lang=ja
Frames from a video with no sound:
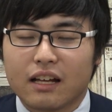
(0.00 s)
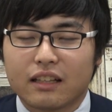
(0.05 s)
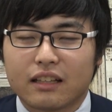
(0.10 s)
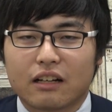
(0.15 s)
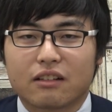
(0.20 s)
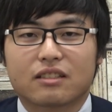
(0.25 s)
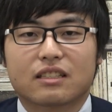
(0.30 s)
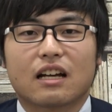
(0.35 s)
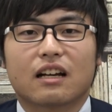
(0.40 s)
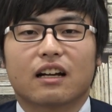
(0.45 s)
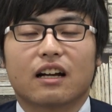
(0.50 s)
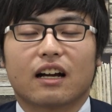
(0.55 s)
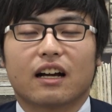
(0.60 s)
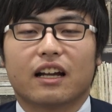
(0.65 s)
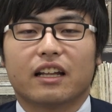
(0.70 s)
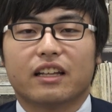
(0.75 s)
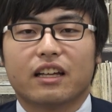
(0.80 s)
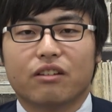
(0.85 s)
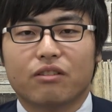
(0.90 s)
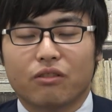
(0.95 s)
たくさん書
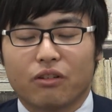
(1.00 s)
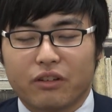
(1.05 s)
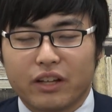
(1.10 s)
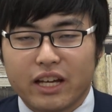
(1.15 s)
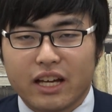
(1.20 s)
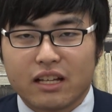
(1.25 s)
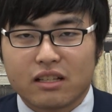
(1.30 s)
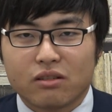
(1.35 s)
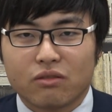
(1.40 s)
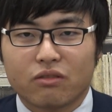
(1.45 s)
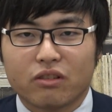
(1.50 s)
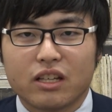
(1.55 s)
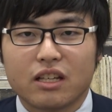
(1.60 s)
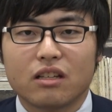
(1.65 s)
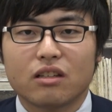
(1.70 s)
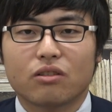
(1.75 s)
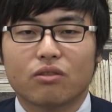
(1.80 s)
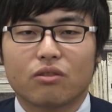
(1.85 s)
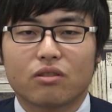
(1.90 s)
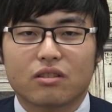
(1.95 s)
かれているので、その
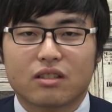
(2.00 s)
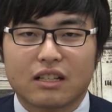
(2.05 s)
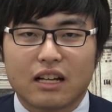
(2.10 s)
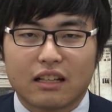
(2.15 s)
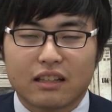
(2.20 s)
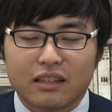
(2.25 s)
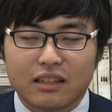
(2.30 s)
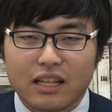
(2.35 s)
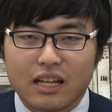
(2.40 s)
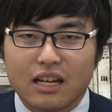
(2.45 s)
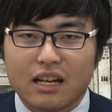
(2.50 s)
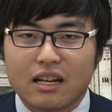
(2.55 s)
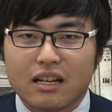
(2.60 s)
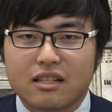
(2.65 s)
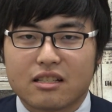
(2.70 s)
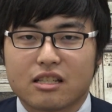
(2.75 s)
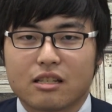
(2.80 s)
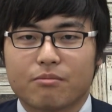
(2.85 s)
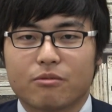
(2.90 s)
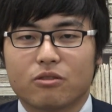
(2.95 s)
ヒントを使って
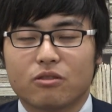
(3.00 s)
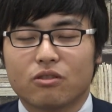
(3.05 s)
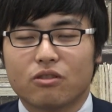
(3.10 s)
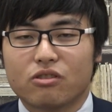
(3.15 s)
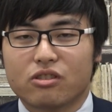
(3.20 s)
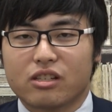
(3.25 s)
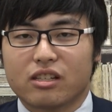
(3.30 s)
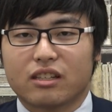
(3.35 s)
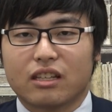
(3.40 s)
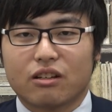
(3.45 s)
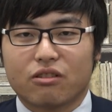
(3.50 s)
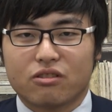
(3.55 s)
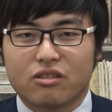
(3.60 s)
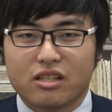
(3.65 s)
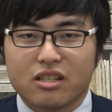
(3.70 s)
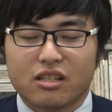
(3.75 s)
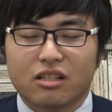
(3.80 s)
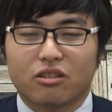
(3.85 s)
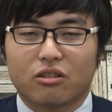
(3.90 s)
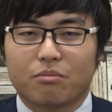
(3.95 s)
自分の知ってる
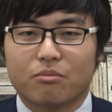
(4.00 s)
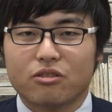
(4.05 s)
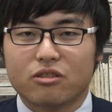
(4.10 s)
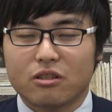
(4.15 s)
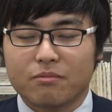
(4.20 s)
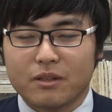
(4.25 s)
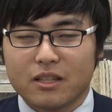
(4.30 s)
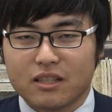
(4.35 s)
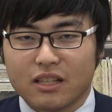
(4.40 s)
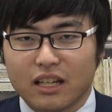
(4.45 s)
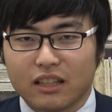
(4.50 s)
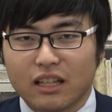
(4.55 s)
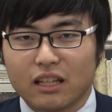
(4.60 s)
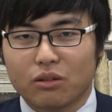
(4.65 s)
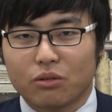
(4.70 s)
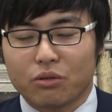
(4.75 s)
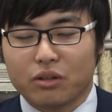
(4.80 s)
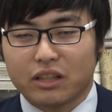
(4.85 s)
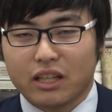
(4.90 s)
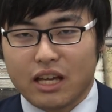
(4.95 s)
知識と結びつけて
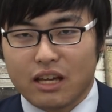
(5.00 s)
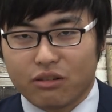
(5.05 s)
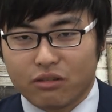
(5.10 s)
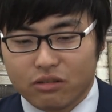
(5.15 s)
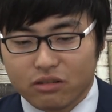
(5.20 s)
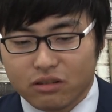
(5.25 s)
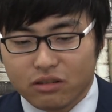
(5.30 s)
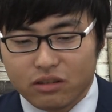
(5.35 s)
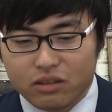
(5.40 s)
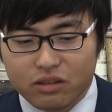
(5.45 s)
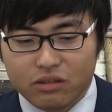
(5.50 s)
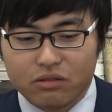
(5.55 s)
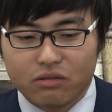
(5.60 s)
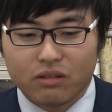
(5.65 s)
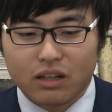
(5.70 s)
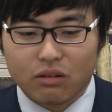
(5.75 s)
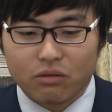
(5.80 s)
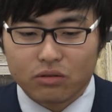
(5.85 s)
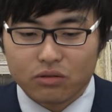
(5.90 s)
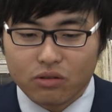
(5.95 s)
解いていくっていう
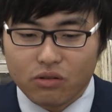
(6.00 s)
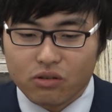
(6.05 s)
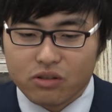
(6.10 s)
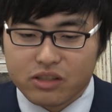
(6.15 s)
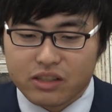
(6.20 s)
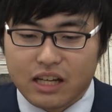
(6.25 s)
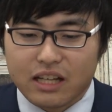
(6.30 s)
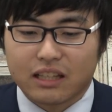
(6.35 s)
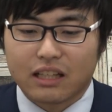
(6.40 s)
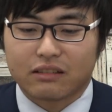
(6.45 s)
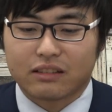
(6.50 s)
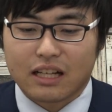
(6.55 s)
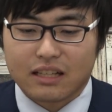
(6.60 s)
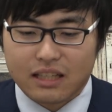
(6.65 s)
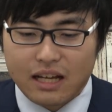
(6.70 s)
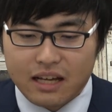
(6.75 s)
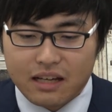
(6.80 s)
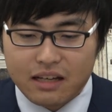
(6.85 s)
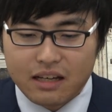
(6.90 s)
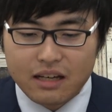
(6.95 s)
ようなことをしていってくだ
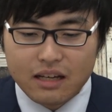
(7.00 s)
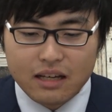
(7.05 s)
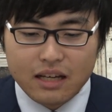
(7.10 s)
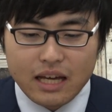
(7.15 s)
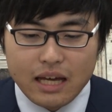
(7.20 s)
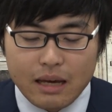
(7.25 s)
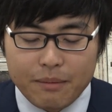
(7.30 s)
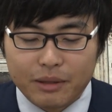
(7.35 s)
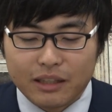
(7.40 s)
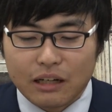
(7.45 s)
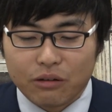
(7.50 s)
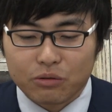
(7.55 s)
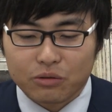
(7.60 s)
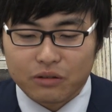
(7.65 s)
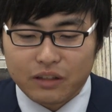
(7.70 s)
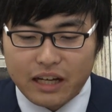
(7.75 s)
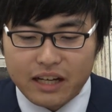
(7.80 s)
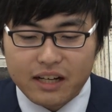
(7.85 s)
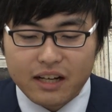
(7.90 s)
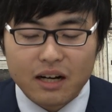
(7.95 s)
さい。見たこ
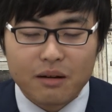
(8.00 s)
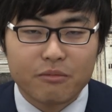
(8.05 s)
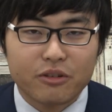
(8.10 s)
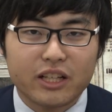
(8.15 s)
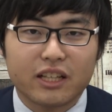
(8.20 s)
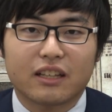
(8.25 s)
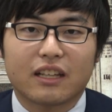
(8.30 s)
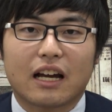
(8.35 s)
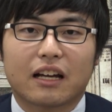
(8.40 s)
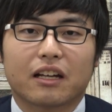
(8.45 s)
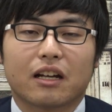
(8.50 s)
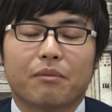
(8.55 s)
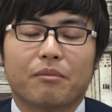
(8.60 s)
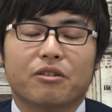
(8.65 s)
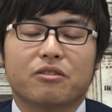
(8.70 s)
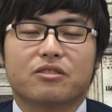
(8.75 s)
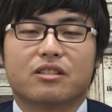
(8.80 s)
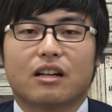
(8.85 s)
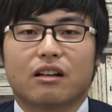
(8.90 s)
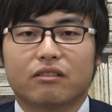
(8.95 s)
とないから無理って諦
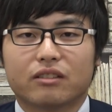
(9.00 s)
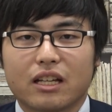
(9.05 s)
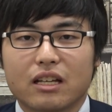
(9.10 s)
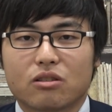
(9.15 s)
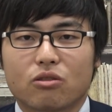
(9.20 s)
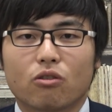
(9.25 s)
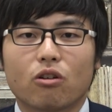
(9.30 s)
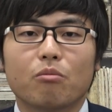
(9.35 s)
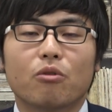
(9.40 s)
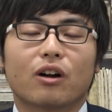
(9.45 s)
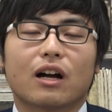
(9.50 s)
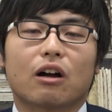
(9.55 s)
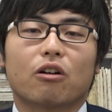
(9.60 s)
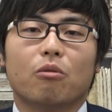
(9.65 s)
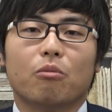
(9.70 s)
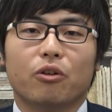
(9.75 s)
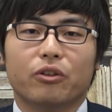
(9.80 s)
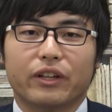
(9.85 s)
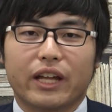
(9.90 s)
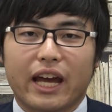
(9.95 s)
めるんじゃなくて、そこも過
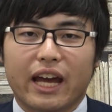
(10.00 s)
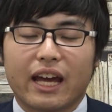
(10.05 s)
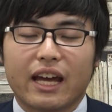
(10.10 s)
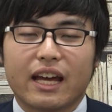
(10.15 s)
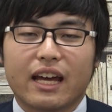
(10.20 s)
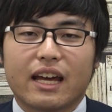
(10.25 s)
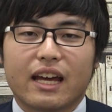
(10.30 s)
去問で、